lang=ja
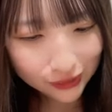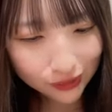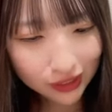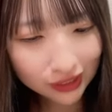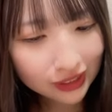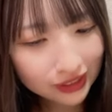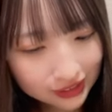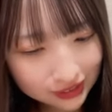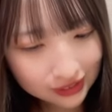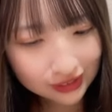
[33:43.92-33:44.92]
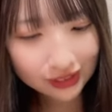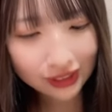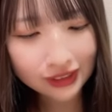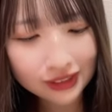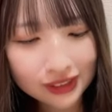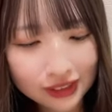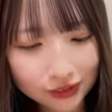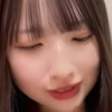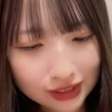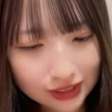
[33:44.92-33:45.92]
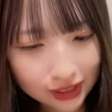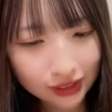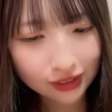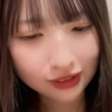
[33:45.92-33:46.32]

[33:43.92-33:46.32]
それだけです会いに来てください